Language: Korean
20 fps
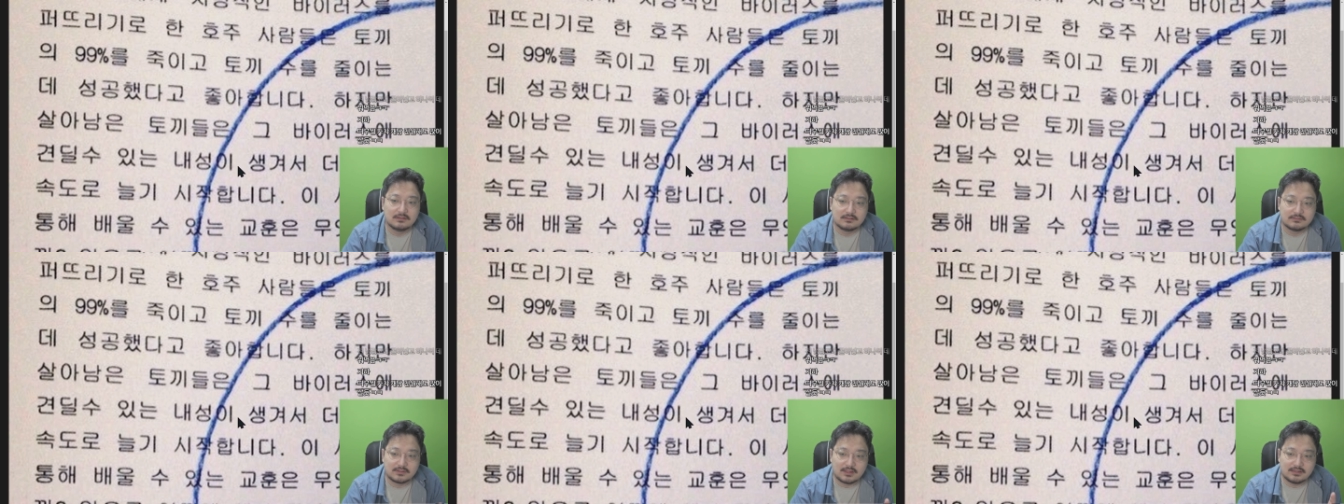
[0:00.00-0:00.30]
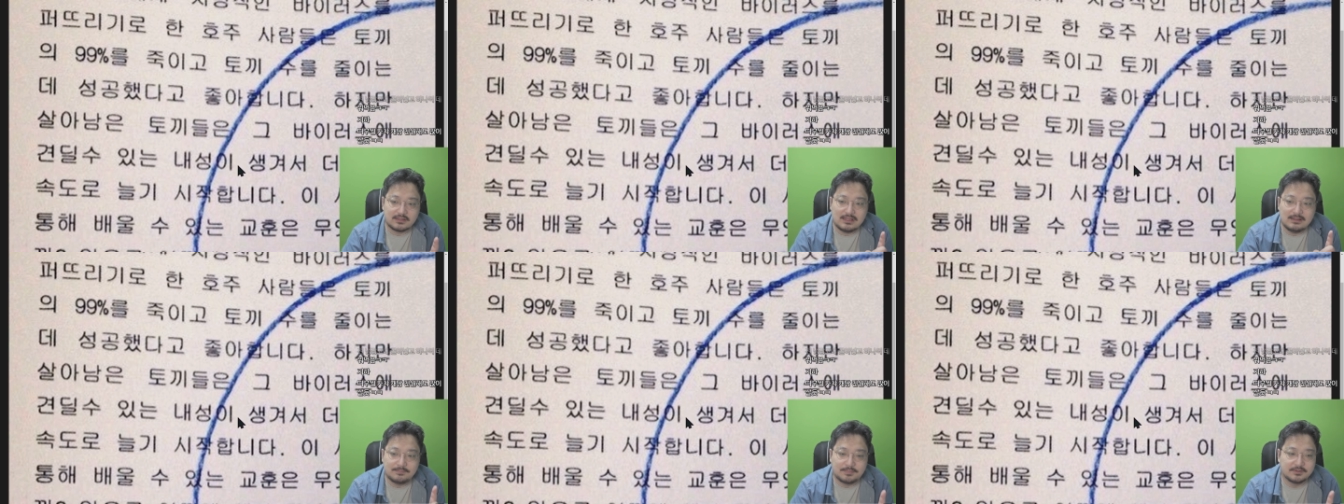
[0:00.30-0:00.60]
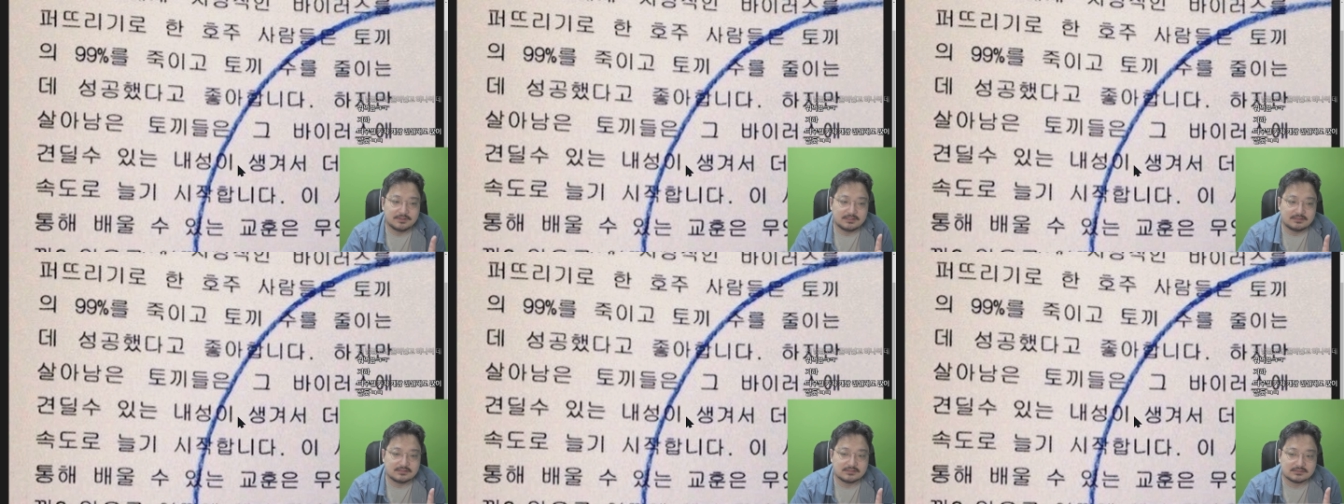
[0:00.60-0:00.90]
단
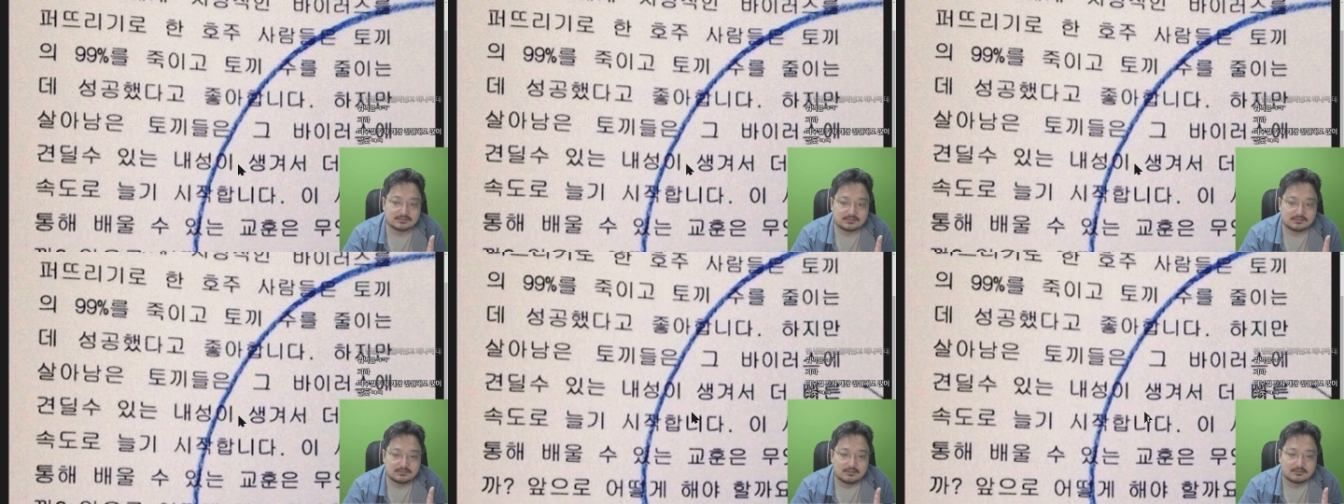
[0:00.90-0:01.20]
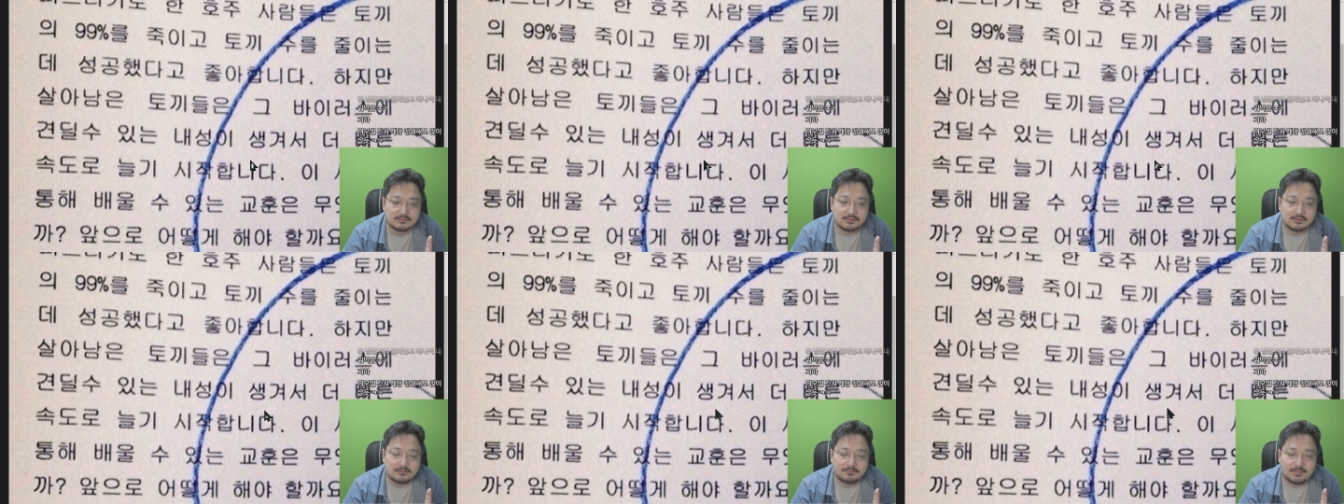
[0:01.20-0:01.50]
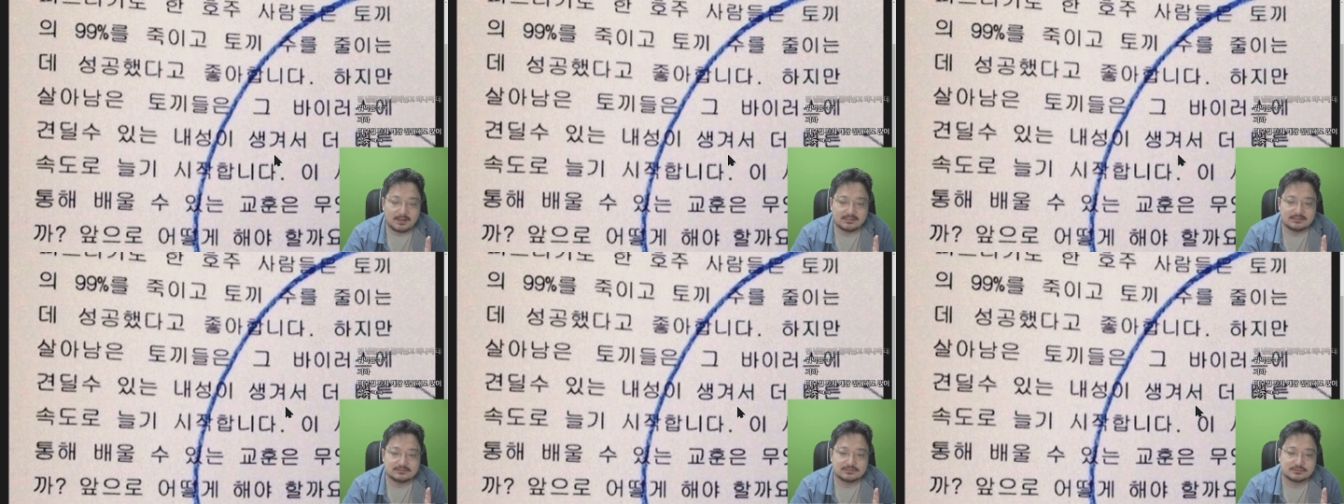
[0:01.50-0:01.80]
1%죠 더
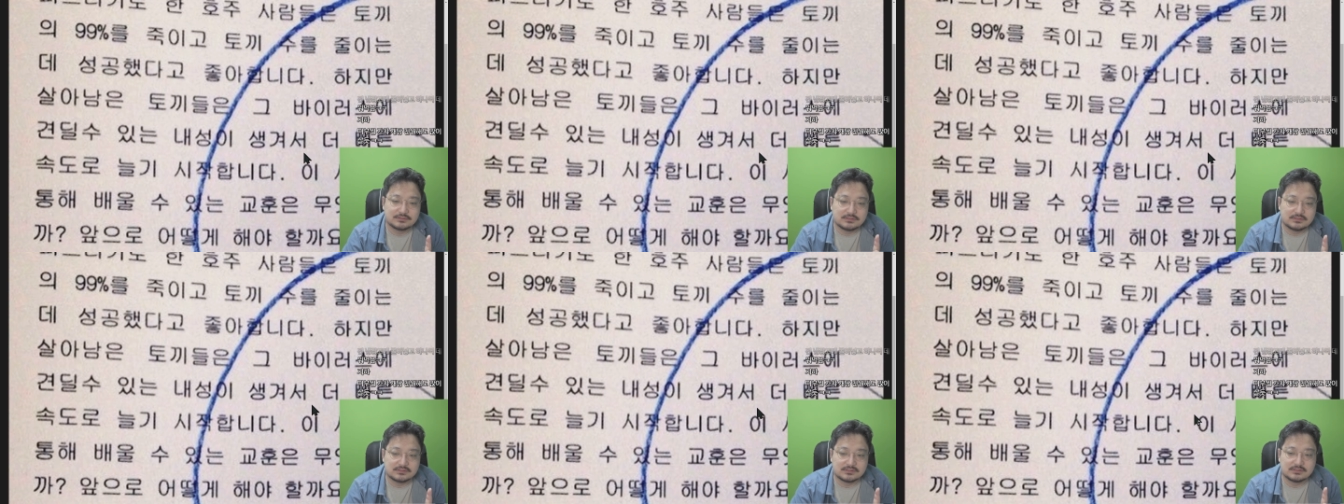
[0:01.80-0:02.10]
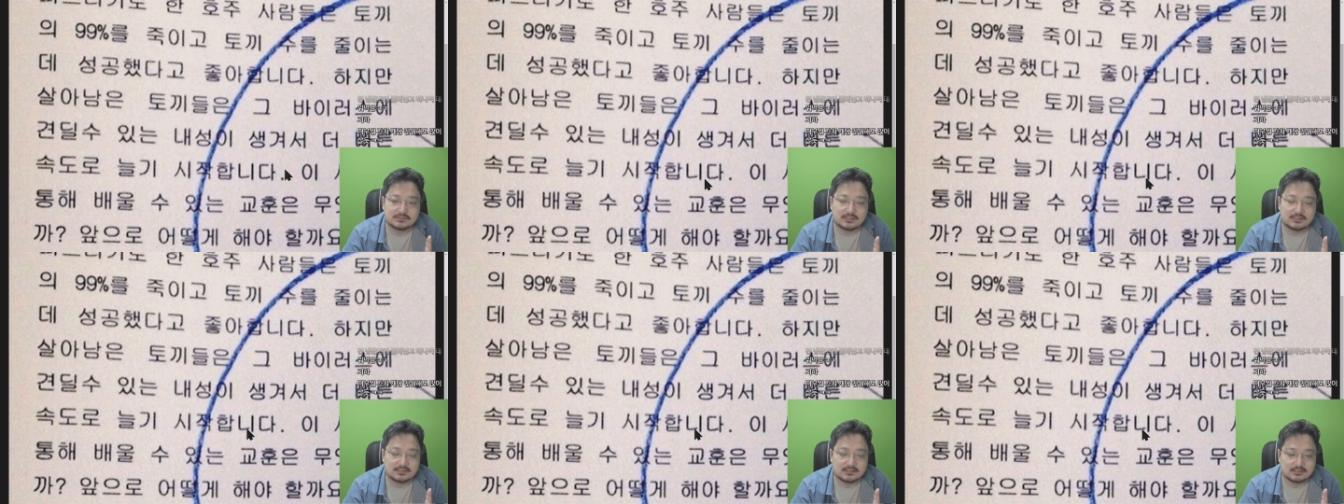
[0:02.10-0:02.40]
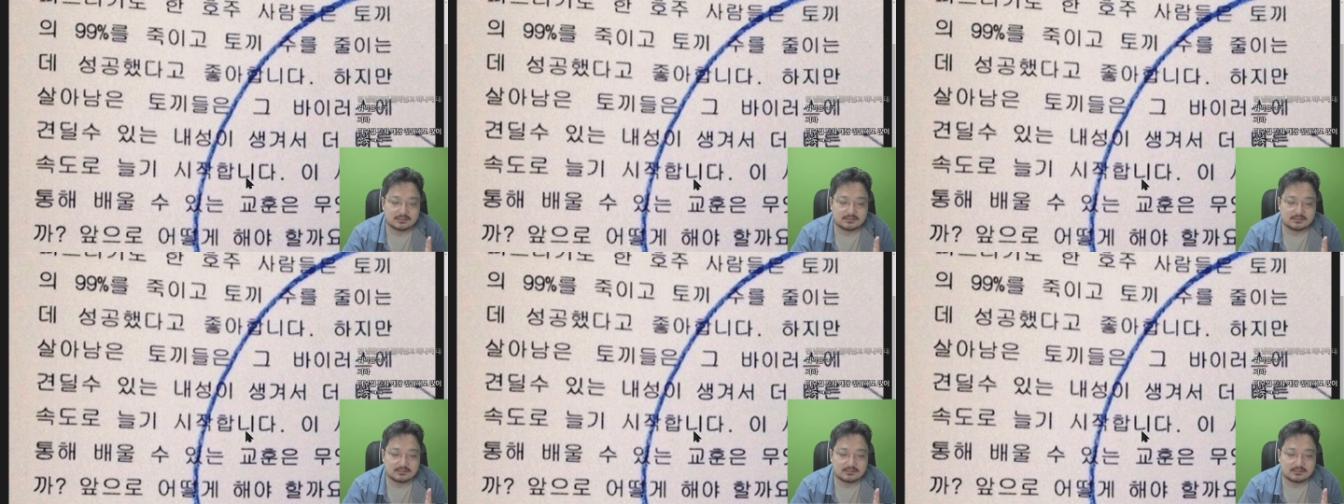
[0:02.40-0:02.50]
빠른 속도로 늘어나,